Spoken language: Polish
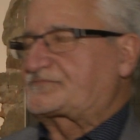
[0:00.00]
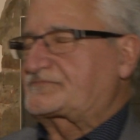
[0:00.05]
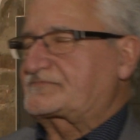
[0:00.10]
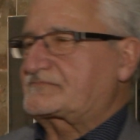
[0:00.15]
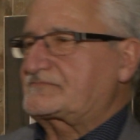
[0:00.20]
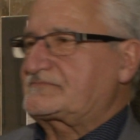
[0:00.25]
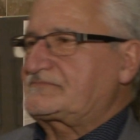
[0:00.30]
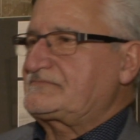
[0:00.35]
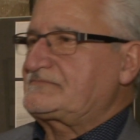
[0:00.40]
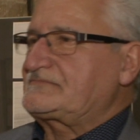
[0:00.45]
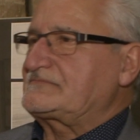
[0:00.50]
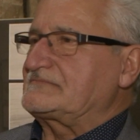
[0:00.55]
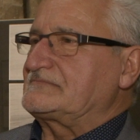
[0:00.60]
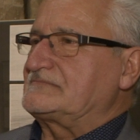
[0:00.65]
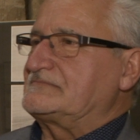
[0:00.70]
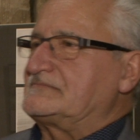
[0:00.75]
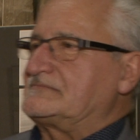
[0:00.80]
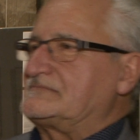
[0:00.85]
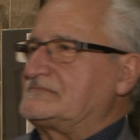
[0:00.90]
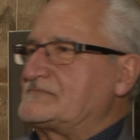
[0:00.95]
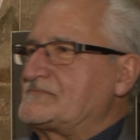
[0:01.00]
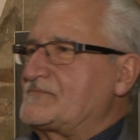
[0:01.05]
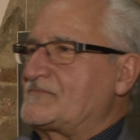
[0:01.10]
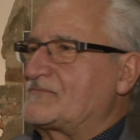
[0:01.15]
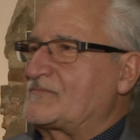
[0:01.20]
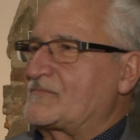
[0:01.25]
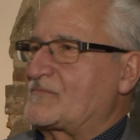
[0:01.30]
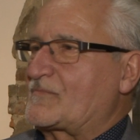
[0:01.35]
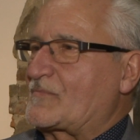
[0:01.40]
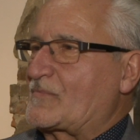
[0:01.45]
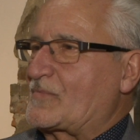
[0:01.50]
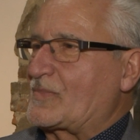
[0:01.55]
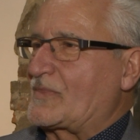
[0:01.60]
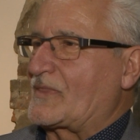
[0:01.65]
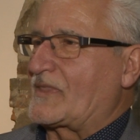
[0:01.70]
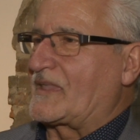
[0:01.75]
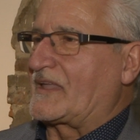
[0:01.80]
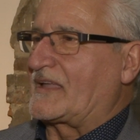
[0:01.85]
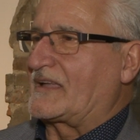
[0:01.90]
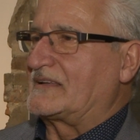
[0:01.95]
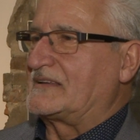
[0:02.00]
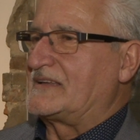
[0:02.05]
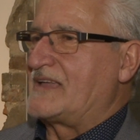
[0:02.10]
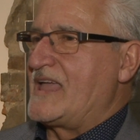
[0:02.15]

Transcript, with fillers: najbardziej, najlepiej Pan wspomina?